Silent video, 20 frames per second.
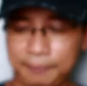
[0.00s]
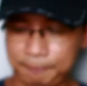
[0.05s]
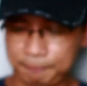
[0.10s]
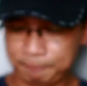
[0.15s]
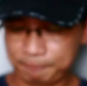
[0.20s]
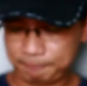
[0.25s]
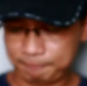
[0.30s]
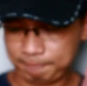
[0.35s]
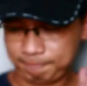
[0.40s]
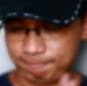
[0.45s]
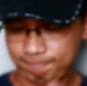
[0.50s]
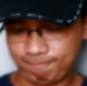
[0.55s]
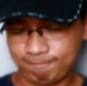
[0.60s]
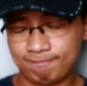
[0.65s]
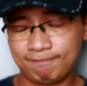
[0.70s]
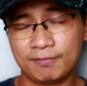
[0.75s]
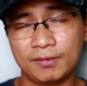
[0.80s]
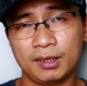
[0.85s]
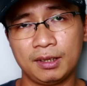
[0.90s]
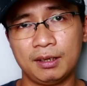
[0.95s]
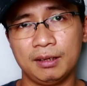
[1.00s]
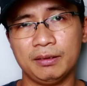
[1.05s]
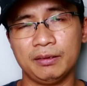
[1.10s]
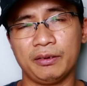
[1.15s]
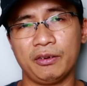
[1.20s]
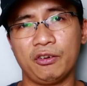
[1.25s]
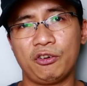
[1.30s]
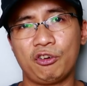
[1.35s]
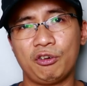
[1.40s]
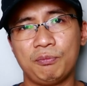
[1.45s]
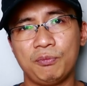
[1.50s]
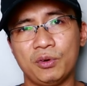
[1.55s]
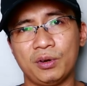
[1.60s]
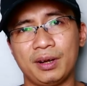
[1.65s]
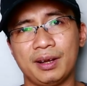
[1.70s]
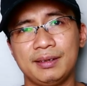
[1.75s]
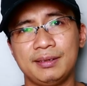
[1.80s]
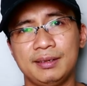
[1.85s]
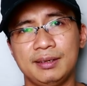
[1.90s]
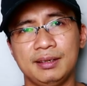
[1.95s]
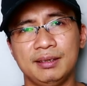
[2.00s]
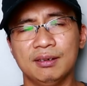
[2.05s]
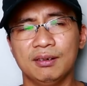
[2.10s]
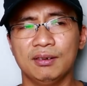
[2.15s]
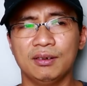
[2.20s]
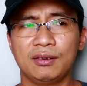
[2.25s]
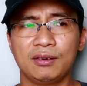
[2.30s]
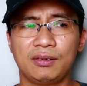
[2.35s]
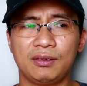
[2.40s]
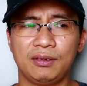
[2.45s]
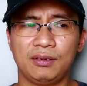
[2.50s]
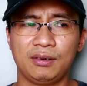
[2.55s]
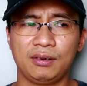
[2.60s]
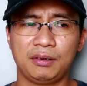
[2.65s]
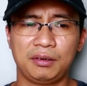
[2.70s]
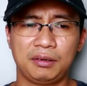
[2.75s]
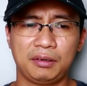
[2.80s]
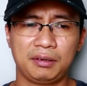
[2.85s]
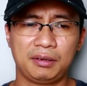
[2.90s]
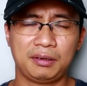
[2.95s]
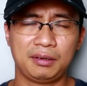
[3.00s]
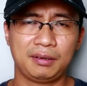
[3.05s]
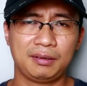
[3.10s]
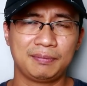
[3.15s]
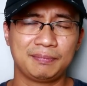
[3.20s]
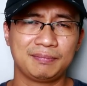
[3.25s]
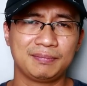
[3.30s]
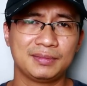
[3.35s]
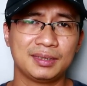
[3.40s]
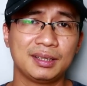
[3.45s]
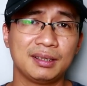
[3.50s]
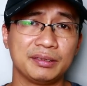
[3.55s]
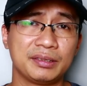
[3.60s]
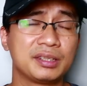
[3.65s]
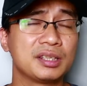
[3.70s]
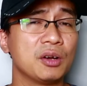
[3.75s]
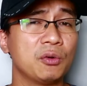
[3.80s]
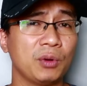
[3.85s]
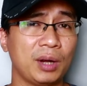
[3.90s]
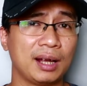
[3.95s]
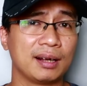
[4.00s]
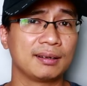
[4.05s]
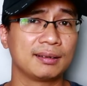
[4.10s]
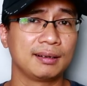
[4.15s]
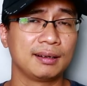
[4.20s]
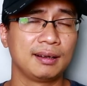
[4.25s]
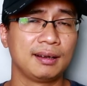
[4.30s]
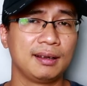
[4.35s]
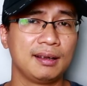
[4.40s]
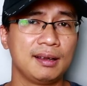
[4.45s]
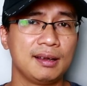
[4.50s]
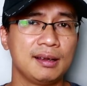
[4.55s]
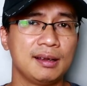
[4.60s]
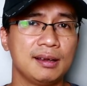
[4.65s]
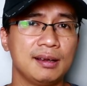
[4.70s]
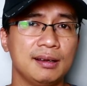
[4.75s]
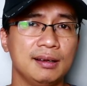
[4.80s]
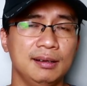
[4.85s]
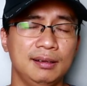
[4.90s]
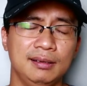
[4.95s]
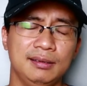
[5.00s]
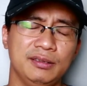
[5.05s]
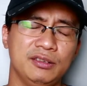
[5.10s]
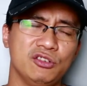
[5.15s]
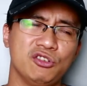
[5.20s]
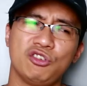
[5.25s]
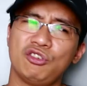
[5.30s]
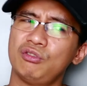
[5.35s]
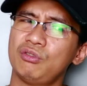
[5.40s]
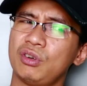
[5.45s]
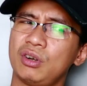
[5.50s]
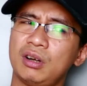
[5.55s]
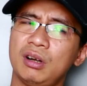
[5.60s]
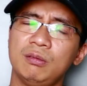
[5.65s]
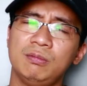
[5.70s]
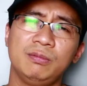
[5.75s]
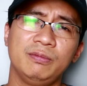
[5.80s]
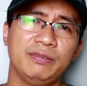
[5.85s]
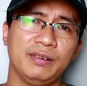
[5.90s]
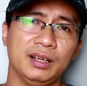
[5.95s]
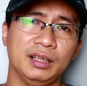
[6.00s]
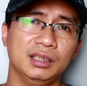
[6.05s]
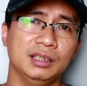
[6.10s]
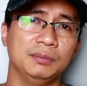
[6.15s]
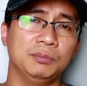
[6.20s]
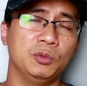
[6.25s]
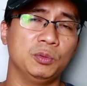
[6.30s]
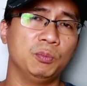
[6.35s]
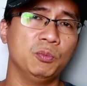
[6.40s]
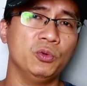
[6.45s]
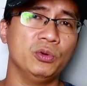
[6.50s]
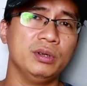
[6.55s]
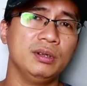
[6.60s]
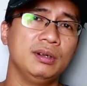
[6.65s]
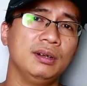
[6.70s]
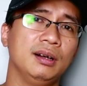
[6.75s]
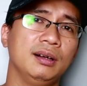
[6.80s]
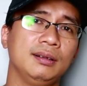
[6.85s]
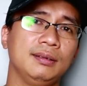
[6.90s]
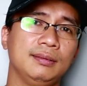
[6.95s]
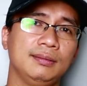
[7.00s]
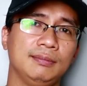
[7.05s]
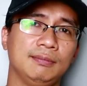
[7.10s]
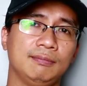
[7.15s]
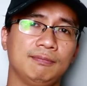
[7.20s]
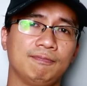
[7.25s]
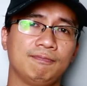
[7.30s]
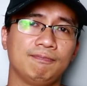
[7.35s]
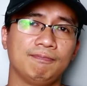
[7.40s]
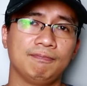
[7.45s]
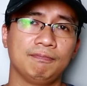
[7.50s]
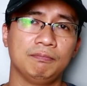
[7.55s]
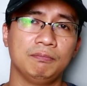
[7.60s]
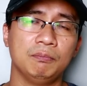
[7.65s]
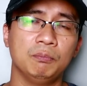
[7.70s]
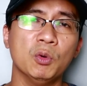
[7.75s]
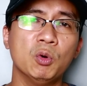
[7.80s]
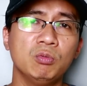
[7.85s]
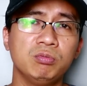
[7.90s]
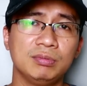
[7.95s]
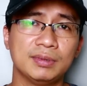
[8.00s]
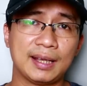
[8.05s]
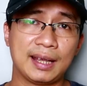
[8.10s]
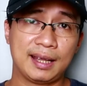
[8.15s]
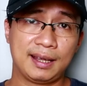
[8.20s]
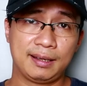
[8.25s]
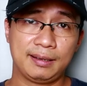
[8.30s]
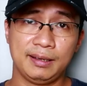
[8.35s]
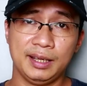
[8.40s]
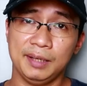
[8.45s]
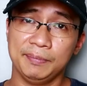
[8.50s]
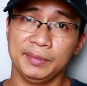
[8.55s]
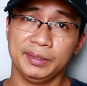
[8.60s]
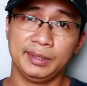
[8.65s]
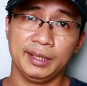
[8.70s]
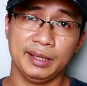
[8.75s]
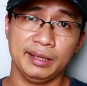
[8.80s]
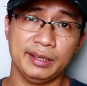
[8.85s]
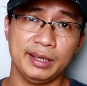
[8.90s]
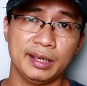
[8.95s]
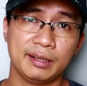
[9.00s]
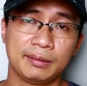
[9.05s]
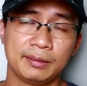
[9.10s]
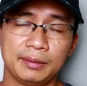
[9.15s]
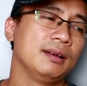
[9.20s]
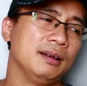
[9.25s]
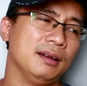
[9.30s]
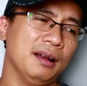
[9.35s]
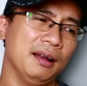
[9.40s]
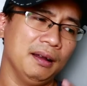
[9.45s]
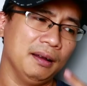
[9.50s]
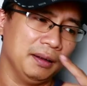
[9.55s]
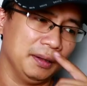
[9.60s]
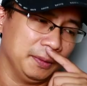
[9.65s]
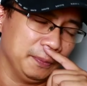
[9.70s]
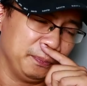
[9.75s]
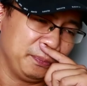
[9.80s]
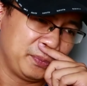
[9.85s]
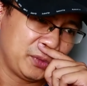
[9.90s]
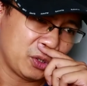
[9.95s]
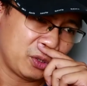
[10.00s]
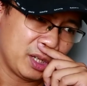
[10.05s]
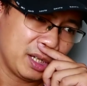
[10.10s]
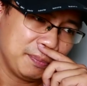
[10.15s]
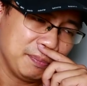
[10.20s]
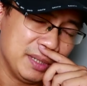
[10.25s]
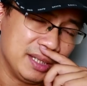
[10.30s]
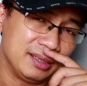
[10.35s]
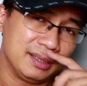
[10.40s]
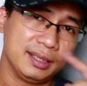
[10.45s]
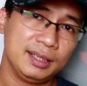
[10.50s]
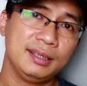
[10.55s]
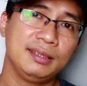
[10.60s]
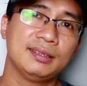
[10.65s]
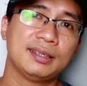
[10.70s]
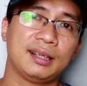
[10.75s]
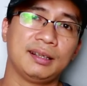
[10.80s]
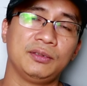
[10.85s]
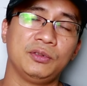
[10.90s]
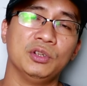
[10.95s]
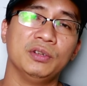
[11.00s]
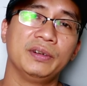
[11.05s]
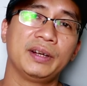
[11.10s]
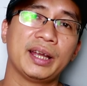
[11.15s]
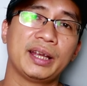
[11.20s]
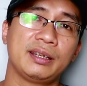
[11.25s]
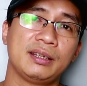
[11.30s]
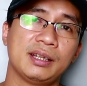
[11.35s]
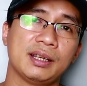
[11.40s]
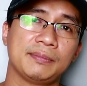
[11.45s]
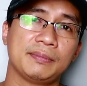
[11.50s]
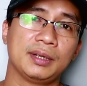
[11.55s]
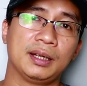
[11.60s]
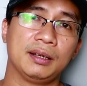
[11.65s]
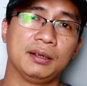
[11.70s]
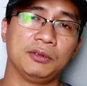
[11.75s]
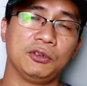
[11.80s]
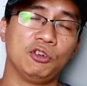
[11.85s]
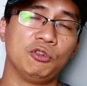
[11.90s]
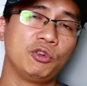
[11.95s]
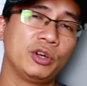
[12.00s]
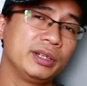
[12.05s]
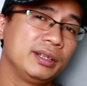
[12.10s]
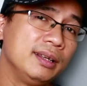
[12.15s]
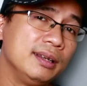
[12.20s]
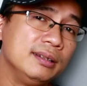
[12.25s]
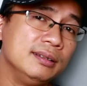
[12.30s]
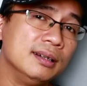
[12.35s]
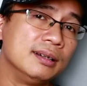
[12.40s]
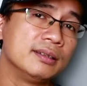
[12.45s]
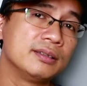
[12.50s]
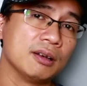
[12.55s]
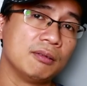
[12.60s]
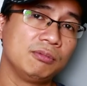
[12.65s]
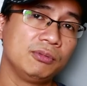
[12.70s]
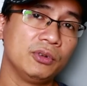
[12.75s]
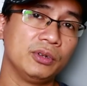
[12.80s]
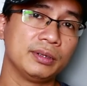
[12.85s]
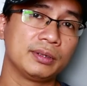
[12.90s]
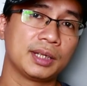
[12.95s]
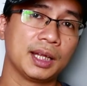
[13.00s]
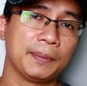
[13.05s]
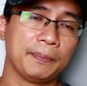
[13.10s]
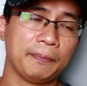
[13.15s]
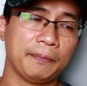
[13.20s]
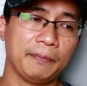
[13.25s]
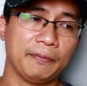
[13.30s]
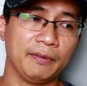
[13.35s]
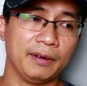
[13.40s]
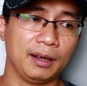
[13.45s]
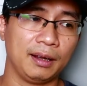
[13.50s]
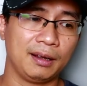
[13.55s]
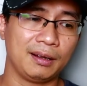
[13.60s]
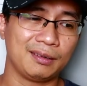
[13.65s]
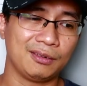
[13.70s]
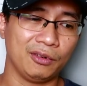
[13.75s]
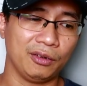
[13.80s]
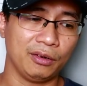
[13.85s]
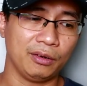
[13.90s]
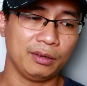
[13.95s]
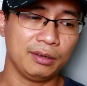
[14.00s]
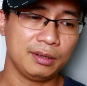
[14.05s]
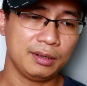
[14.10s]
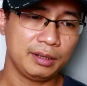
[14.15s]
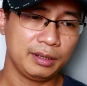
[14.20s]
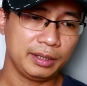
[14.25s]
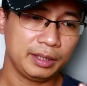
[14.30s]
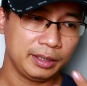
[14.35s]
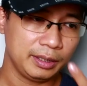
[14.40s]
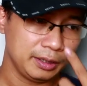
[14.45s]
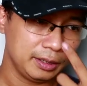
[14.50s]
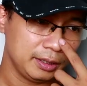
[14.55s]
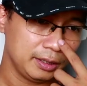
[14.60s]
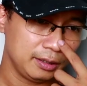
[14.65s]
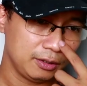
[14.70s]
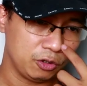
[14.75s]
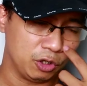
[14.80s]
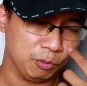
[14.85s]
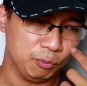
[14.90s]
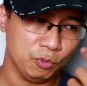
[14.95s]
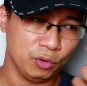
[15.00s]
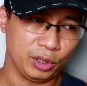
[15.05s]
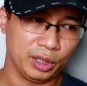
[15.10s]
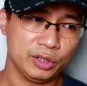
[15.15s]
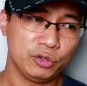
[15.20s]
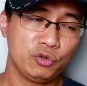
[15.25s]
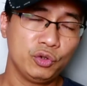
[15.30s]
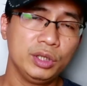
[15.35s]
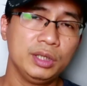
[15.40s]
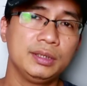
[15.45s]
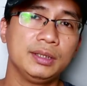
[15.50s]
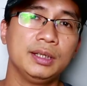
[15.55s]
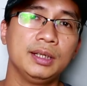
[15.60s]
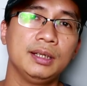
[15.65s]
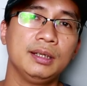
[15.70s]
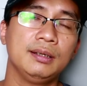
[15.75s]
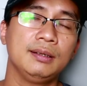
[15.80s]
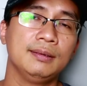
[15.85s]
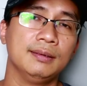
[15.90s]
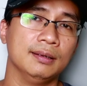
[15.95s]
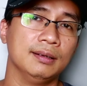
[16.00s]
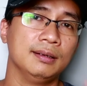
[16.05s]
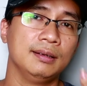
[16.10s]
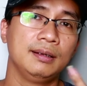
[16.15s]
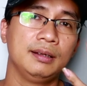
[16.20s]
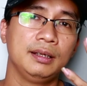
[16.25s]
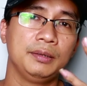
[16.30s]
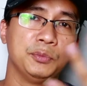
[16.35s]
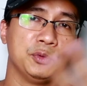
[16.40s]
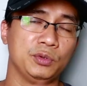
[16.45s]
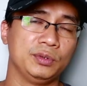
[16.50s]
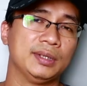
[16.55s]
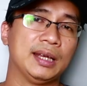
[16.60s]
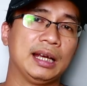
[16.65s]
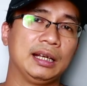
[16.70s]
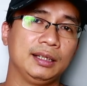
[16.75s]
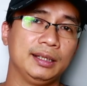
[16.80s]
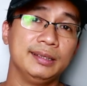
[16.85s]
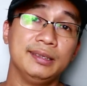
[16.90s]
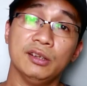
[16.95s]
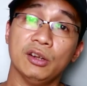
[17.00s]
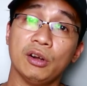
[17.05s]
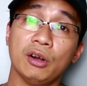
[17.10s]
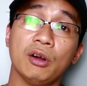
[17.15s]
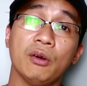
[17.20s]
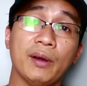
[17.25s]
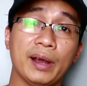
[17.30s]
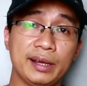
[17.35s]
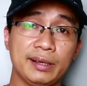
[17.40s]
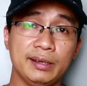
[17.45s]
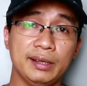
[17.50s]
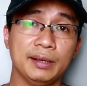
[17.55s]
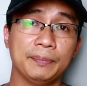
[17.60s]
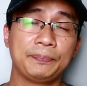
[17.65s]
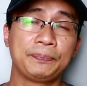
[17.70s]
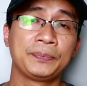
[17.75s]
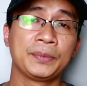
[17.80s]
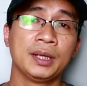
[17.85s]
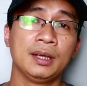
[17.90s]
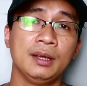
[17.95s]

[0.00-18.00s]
à, nó có một cái gì đó nó rất là sâu lắng à, nó nó không phải là một mùi hương bung ra để mà thể hiện à, cho nên mình nghĩ rằng đối với các anh em nào có cái thiên hướng sống nội tâm và nó hơi có một cái suy nghĩ nó hơi một dạng cái gì đó hoài niệm